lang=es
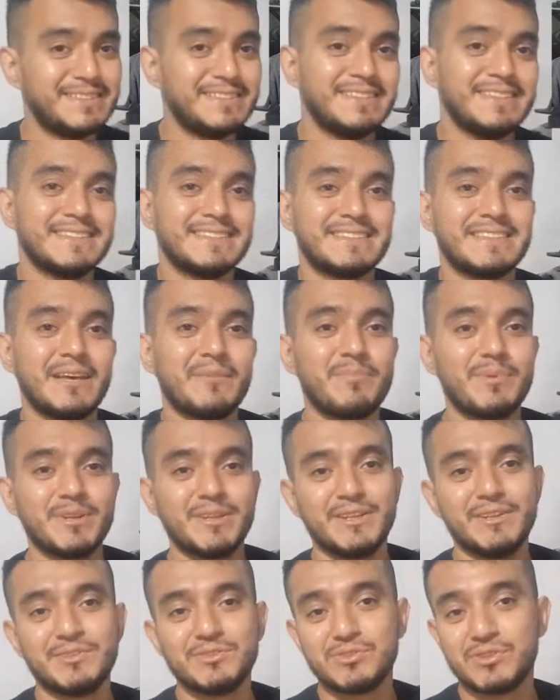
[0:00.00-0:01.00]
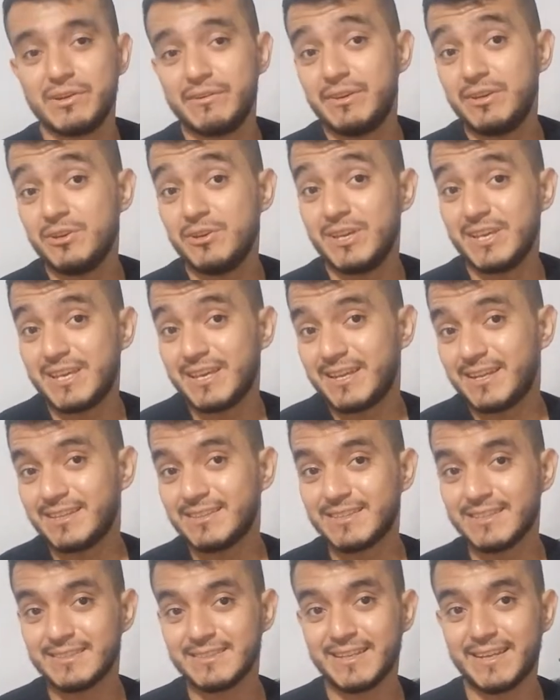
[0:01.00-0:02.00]
está perdiendo su cabello y quiere
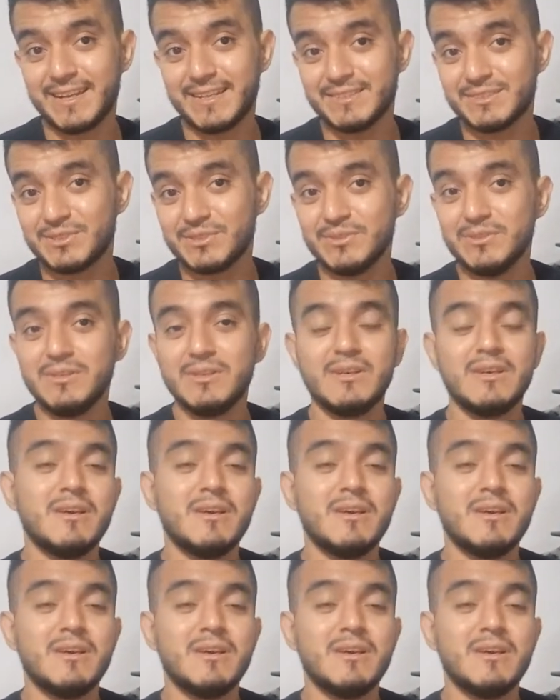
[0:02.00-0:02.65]
intentar esto,